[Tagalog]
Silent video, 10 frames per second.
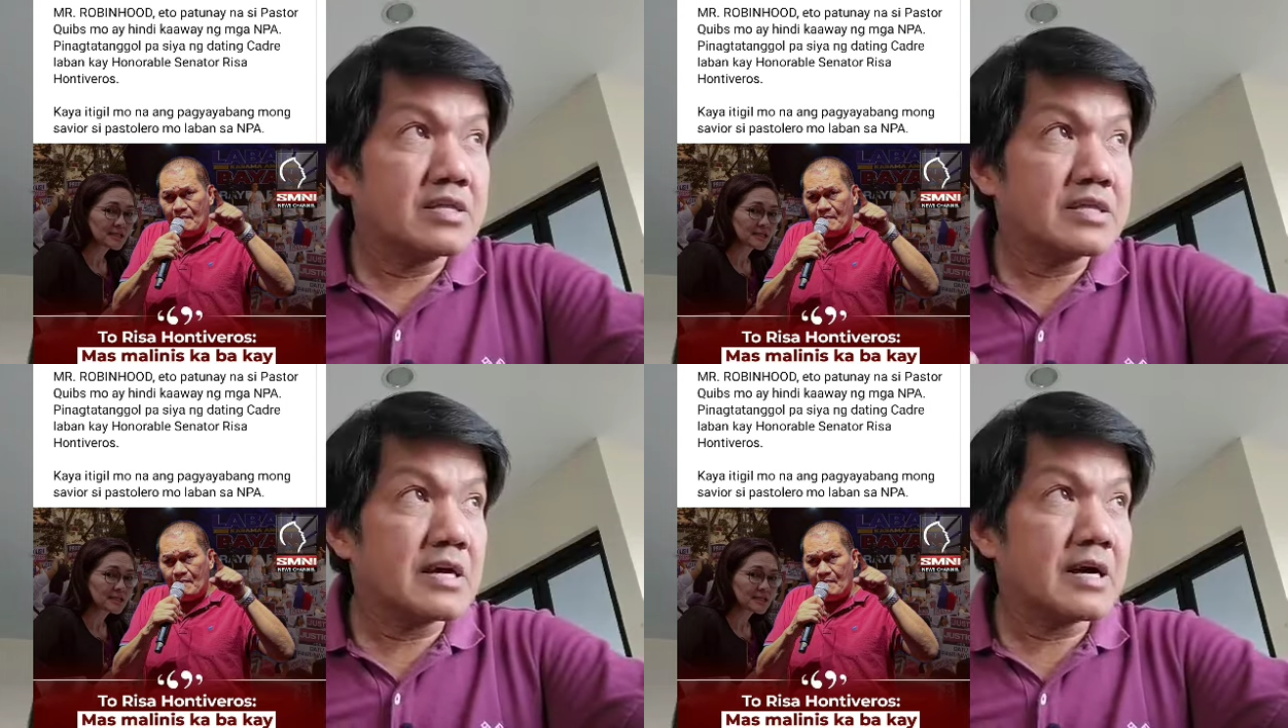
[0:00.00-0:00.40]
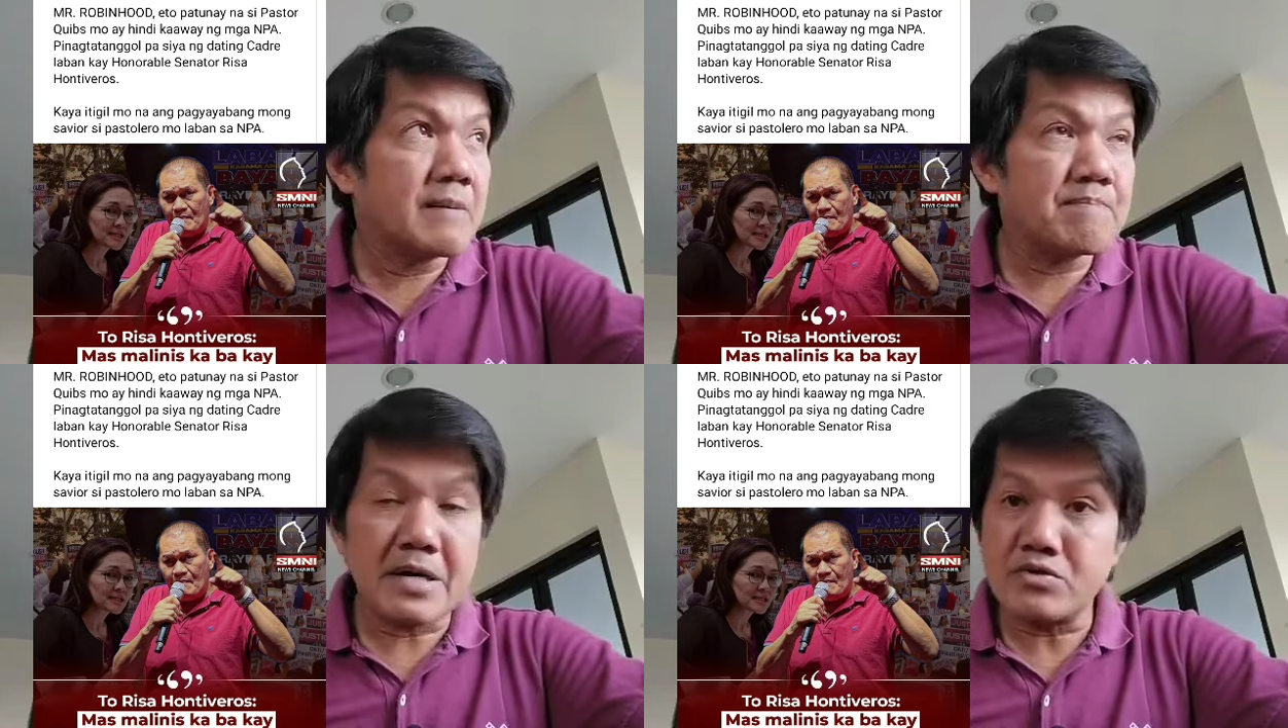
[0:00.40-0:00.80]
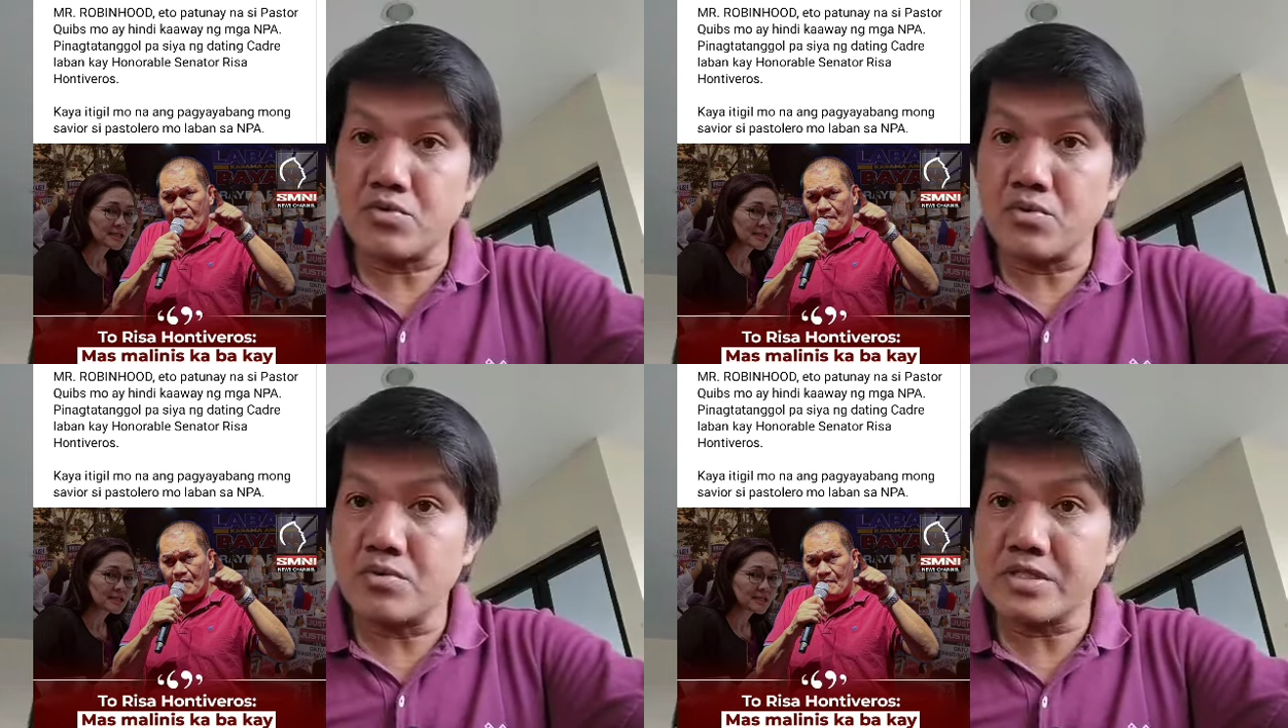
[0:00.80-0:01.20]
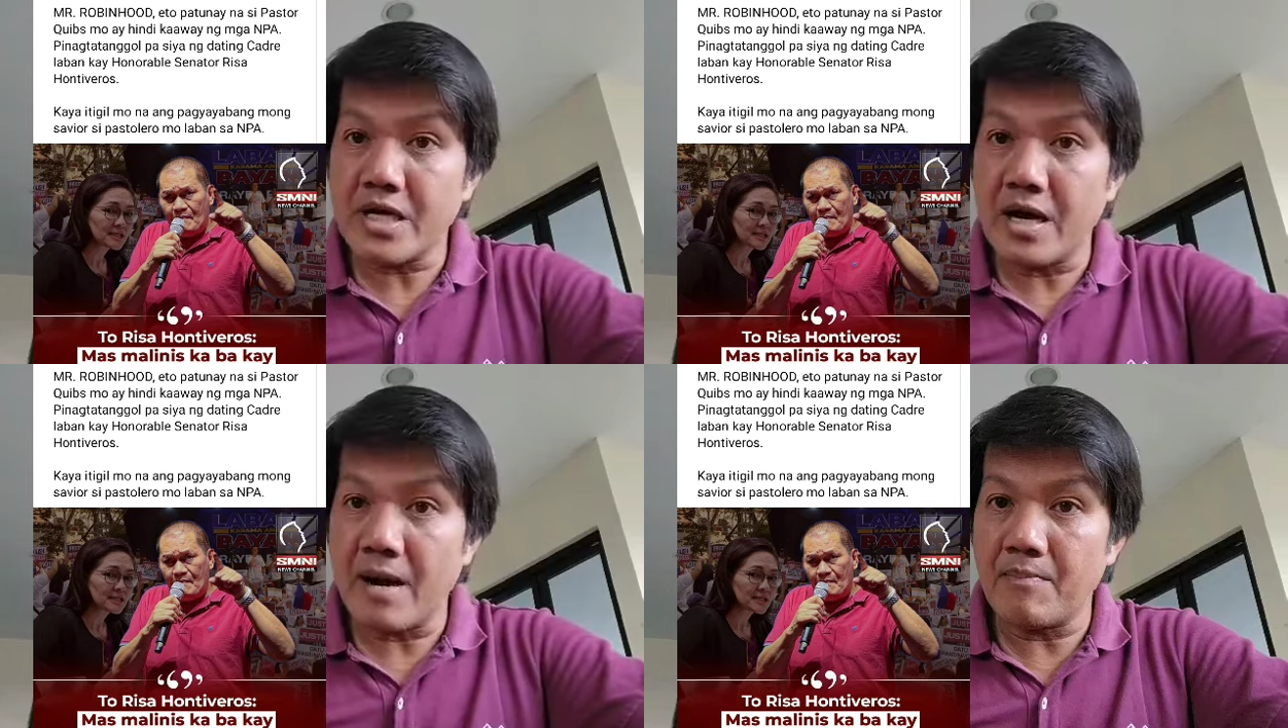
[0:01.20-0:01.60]
na pagtulong
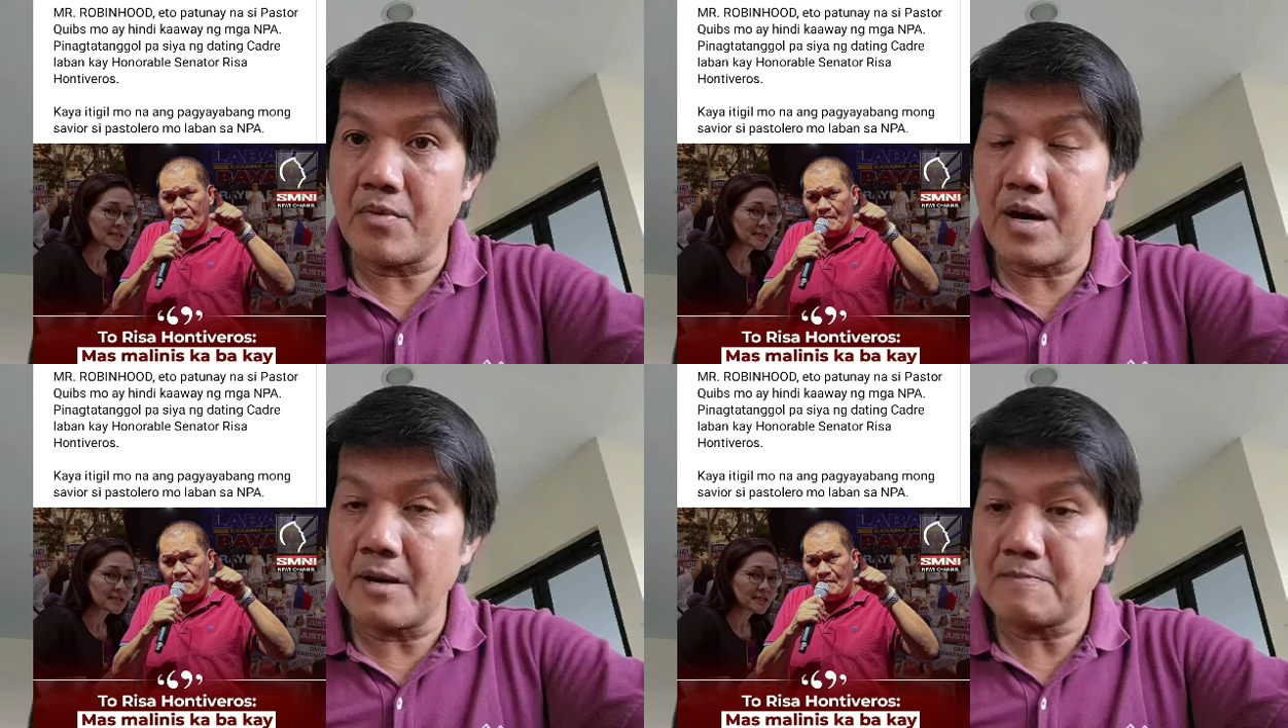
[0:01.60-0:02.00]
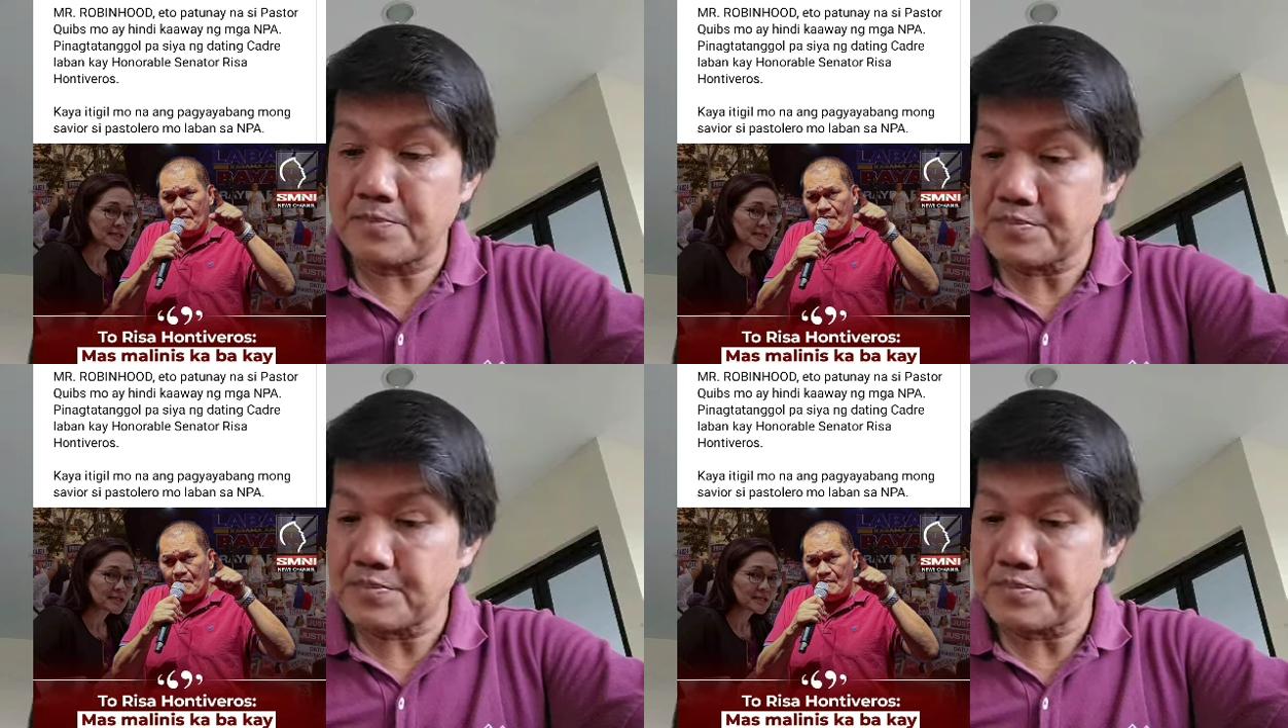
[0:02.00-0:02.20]
sa kapwa,